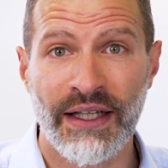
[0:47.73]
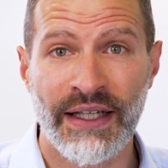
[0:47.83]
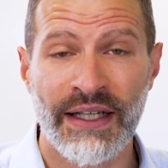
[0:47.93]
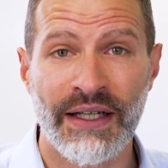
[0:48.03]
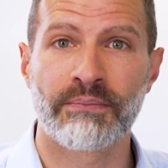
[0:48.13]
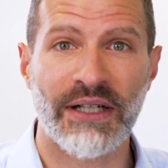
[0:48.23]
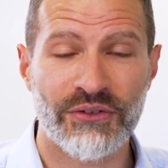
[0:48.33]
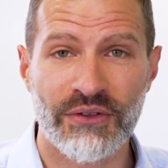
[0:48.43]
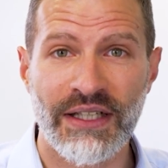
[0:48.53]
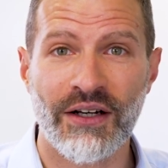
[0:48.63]
et parce
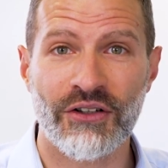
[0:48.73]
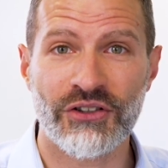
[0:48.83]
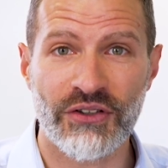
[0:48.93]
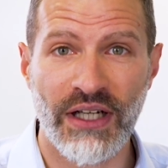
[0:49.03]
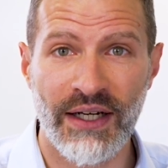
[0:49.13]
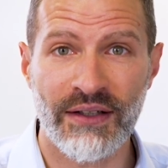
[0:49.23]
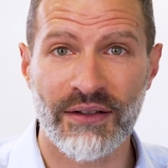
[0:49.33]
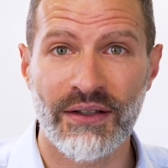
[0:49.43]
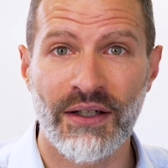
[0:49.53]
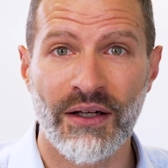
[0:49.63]
qu'on est en
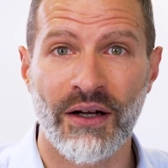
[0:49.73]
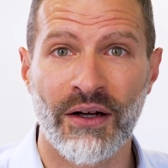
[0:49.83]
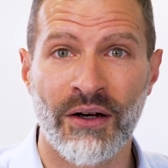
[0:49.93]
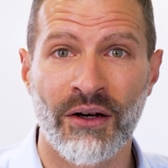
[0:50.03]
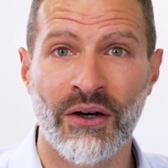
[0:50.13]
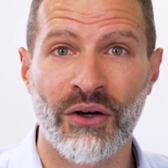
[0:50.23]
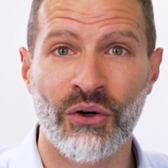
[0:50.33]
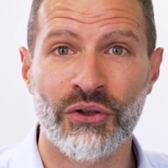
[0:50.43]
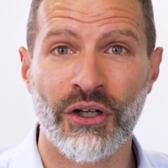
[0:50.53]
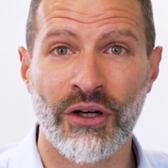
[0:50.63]
centrale, euh,
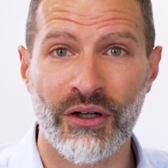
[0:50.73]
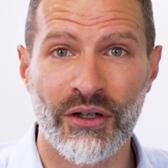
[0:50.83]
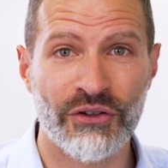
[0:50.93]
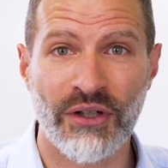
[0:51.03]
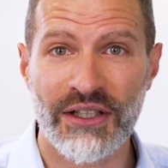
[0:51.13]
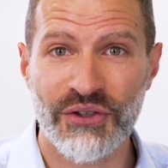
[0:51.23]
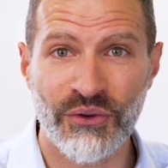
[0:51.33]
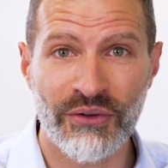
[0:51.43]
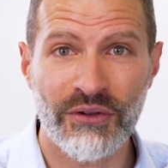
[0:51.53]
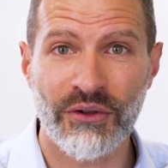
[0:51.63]
au cœur de
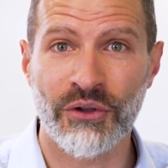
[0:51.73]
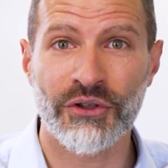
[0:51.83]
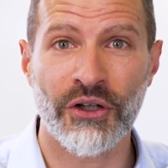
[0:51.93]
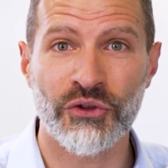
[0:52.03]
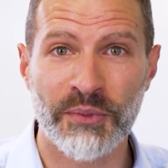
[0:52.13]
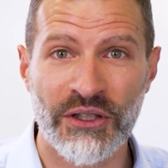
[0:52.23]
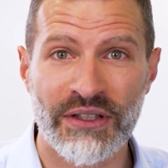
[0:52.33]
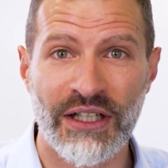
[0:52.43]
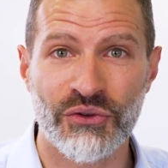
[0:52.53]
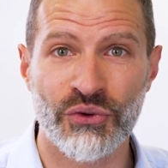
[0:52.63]
l'action, au cœur du
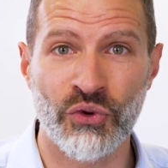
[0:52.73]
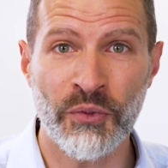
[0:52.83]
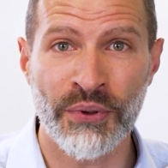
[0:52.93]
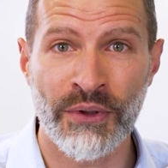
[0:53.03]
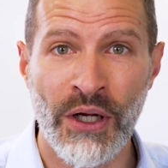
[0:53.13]
pilotage du groupe,